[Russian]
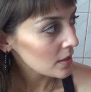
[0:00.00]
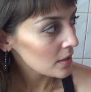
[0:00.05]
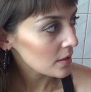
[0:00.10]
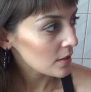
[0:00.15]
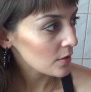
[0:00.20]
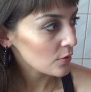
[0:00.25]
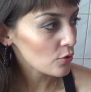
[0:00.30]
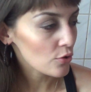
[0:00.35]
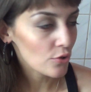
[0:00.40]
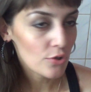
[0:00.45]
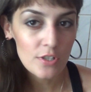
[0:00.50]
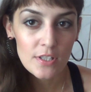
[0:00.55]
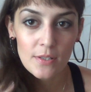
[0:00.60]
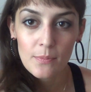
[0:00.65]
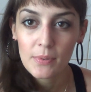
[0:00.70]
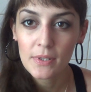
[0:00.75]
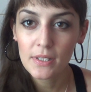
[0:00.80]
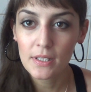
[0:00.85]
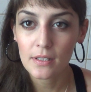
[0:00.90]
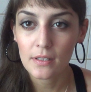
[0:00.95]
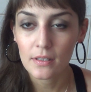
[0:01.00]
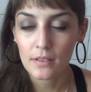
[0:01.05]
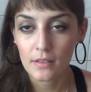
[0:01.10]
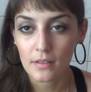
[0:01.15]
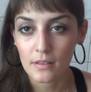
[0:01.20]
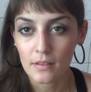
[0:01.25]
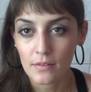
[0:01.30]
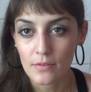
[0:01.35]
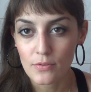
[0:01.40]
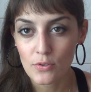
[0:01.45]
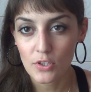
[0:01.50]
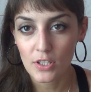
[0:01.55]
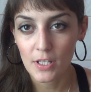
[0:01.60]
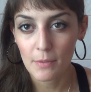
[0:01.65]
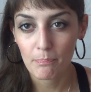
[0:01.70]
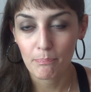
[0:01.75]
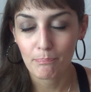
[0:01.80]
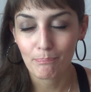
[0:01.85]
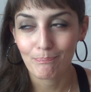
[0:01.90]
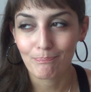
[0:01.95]
не то, что забыла,
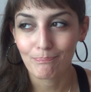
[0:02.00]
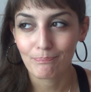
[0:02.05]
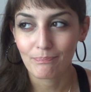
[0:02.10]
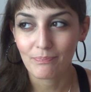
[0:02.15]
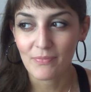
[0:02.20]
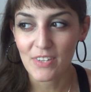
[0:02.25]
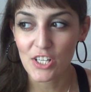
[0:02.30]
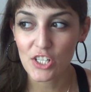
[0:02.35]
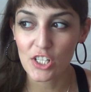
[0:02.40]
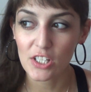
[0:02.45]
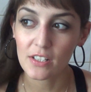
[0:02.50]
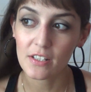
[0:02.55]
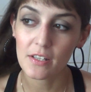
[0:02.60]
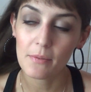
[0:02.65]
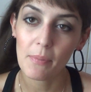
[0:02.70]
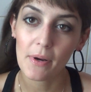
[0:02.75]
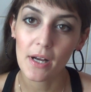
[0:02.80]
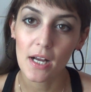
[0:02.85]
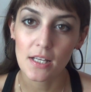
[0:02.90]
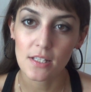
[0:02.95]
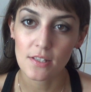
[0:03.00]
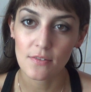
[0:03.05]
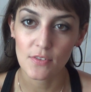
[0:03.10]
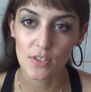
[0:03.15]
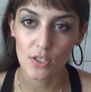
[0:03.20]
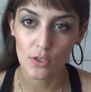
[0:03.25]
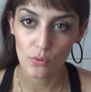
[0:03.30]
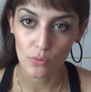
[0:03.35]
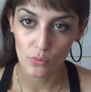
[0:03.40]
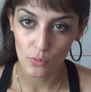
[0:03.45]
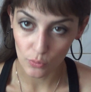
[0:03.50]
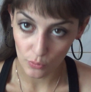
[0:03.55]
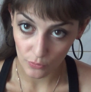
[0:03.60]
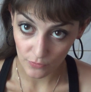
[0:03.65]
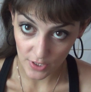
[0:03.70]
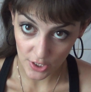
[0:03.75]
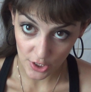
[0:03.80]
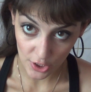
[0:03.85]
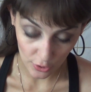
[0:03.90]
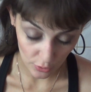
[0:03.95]
все-таки решила не показывать одну такую
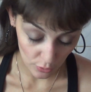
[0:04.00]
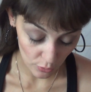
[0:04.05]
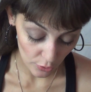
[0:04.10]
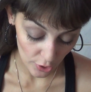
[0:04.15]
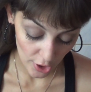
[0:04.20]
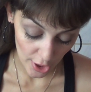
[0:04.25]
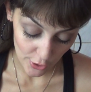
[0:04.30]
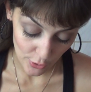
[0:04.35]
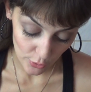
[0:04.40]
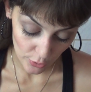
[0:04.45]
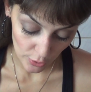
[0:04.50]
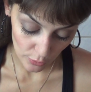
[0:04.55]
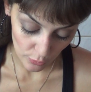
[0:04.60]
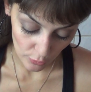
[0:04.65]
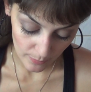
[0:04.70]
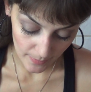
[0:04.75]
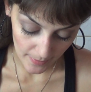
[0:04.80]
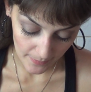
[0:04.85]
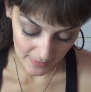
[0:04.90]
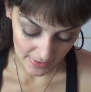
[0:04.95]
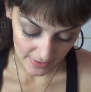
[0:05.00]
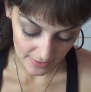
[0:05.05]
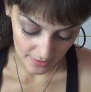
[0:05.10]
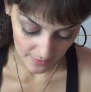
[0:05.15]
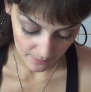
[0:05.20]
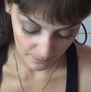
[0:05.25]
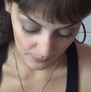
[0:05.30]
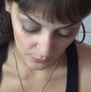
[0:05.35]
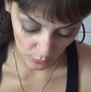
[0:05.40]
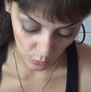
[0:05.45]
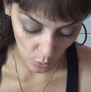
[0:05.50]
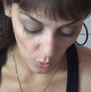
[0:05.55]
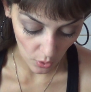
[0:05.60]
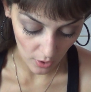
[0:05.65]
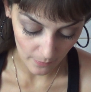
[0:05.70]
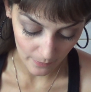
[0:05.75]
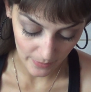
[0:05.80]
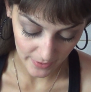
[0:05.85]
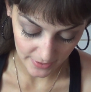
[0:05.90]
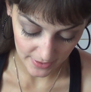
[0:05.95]
вещь, которую я еще на тот момент
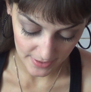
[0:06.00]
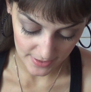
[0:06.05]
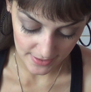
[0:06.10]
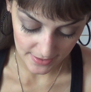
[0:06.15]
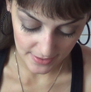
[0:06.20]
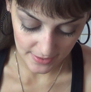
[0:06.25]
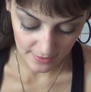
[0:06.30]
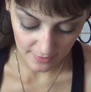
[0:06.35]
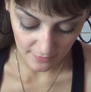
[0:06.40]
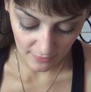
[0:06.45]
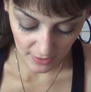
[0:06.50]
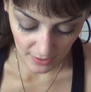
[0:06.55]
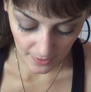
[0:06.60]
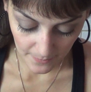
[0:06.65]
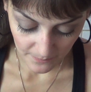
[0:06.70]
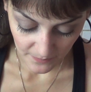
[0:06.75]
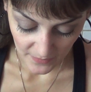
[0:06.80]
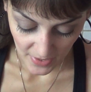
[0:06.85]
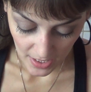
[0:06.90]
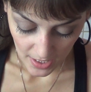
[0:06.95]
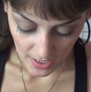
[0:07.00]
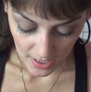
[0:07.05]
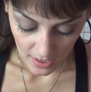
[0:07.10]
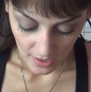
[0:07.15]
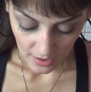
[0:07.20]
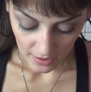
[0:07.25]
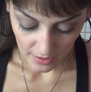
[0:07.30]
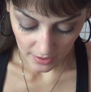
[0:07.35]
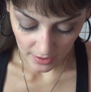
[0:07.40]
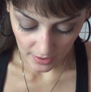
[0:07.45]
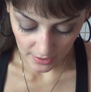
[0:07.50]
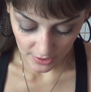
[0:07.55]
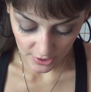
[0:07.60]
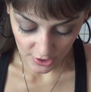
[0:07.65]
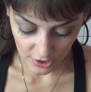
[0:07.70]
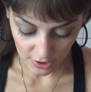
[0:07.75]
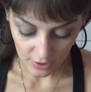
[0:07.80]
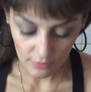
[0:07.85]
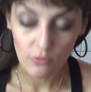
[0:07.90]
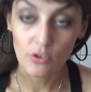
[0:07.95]
плохо протестировала. И
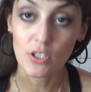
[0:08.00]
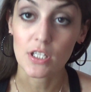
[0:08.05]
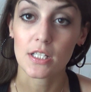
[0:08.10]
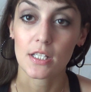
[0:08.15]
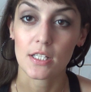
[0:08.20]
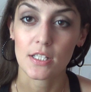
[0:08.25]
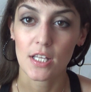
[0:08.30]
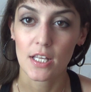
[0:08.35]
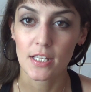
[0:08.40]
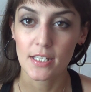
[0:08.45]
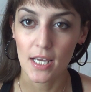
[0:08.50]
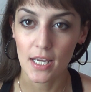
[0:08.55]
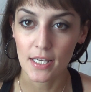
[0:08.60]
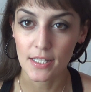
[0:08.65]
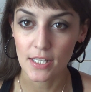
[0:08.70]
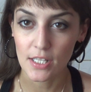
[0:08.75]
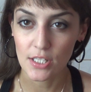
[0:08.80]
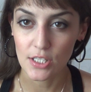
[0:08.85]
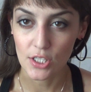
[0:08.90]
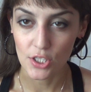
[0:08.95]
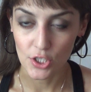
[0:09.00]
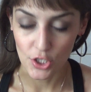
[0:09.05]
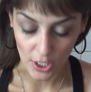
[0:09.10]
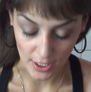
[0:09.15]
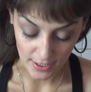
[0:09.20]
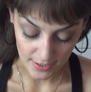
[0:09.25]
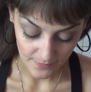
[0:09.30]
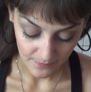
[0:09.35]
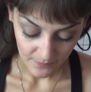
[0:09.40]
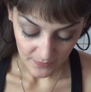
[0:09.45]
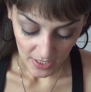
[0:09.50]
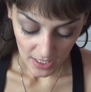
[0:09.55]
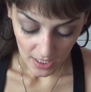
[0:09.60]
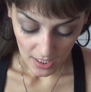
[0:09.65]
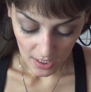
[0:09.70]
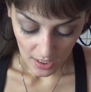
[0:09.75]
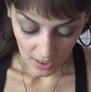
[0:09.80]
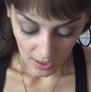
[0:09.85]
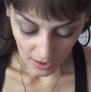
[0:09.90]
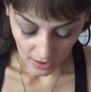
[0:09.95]
решила вот рассказать о ней сейчас.
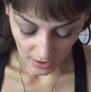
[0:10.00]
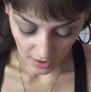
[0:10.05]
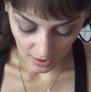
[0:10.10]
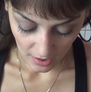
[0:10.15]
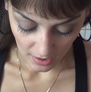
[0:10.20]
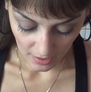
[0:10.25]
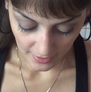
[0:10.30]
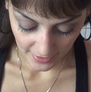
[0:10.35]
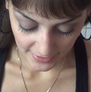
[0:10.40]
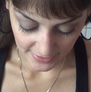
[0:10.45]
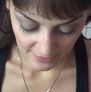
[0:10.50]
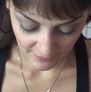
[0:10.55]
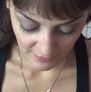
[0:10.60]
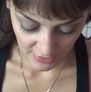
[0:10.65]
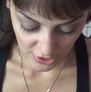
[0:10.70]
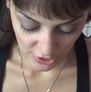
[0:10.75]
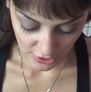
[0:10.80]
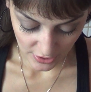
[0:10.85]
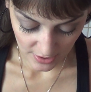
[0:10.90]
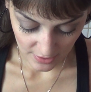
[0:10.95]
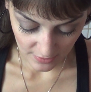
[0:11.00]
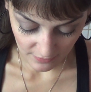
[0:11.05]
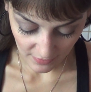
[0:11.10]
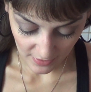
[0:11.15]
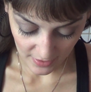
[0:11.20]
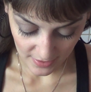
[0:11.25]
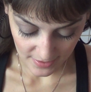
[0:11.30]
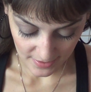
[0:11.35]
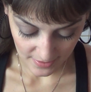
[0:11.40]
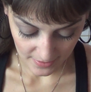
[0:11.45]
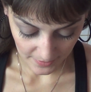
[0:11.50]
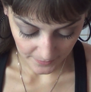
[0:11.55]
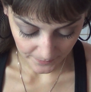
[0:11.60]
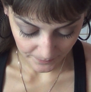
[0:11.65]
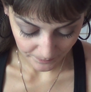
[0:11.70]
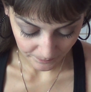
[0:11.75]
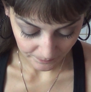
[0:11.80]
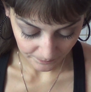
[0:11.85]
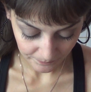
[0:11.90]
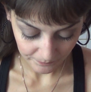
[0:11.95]
Эта вещь называется
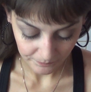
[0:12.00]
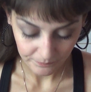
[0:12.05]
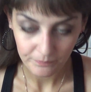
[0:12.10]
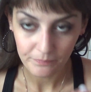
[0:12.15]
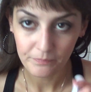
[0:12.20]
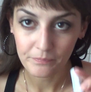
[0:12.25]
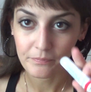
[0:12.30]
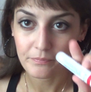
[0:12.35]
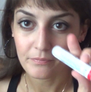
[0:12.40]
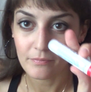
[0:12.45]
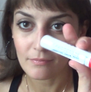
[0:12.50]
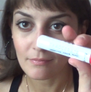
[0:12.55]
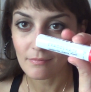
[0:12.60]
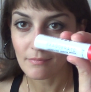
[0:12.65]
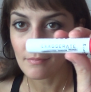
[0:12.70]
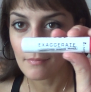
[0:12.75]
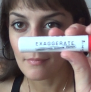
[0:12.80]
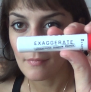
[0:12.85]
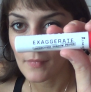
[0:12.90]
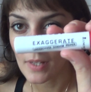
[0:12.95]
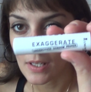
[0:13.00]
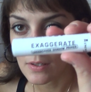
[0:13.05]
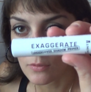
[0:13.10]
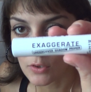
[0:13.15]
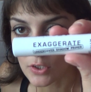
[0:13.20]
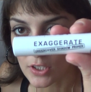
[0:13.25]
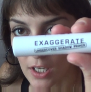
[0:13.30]
вот